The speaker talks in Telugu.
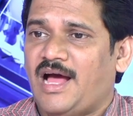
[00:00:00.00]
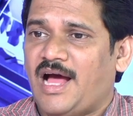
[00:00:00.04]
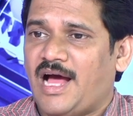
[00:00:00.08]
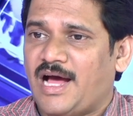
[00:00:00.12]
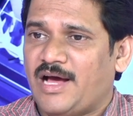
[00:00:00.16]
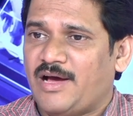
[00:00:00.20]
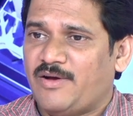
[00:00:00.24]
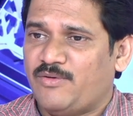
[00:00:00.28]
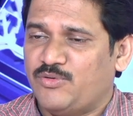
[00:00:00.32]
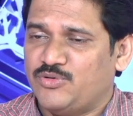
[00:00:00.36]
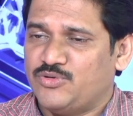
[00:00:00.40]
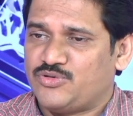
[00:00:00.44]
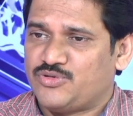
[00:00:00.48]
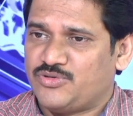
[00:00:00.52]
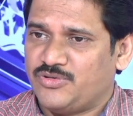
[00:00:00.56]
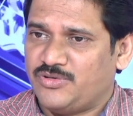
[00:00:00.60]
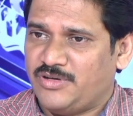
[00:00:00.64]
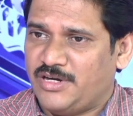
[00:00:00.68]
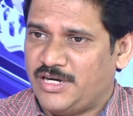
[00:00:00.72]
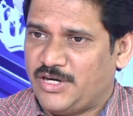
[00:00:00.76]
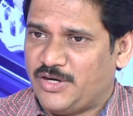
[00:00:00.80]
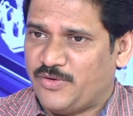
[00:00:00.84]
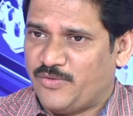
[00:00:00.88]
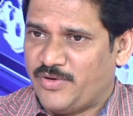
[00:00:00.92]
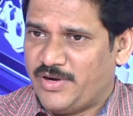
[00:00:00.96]
ఆ
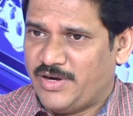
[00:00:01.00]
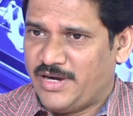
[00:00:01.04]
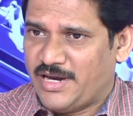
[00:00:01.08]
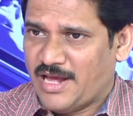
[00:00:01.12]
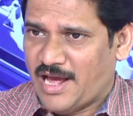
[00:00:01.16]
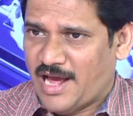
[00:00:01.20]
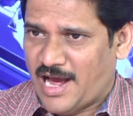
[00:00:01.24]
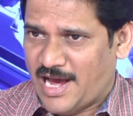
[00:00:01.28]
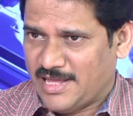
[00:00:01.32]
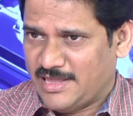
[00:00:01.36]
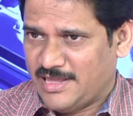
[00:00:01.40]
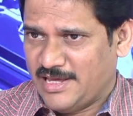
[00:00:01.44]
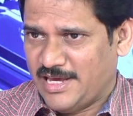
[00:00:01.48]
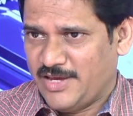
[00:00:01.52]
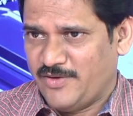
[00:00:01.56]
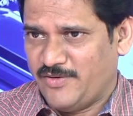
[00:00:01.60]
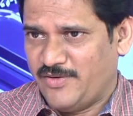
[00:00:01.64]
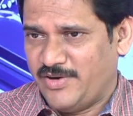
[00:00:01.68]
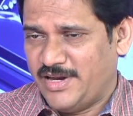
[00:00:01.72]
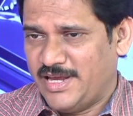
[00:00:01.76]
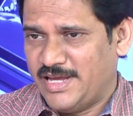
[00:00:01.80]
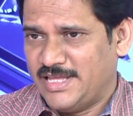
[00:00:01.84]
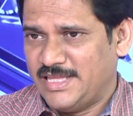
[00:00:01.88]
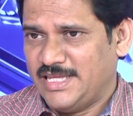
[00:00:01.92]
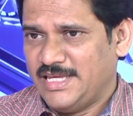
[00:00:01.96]
వస్తున్నటువంటి ఆదాయం
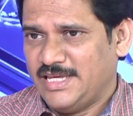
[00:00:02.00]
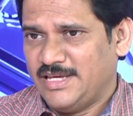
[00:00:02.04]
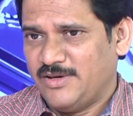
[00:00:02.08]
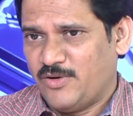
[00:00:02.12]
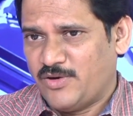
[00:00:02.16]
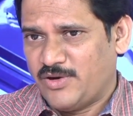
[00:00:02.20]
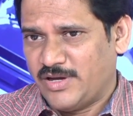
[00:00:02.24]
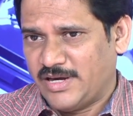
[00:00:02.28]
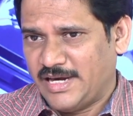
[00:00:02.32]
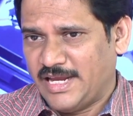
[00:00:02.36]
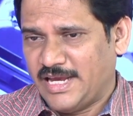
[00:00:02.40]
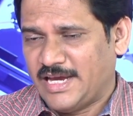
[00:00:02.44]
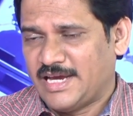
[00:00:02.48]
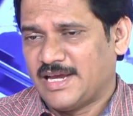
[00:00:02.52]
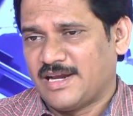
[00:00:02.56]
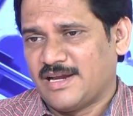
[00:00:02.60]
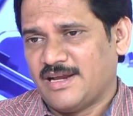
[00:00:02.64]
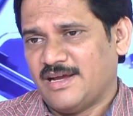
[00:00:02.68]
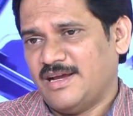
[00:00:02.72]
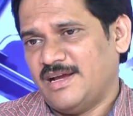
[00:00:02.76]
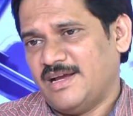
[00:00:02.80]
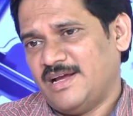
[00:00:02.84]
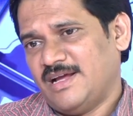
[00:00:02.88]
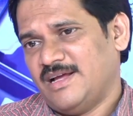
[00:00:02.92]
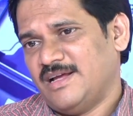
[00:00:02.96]
అనేది ఒక
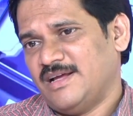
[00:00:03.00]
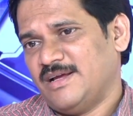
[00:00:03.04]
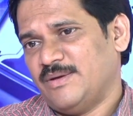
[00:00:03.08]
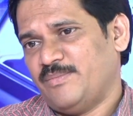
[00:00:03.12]
నికరంగా